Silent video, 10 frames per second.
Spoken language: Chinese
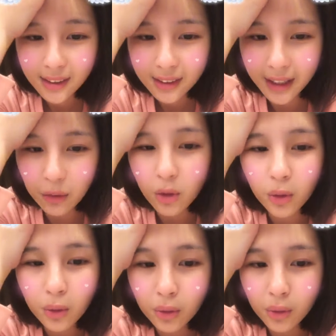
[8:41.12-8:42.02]
点阅
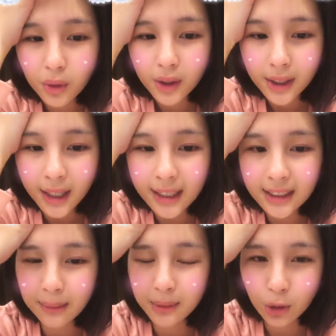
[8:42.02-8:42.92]
率看起
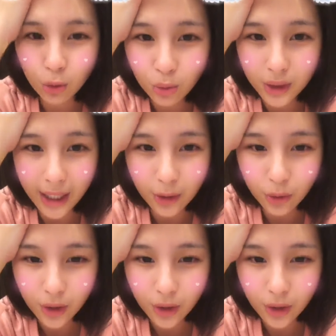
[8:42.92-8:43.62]
来比较素的感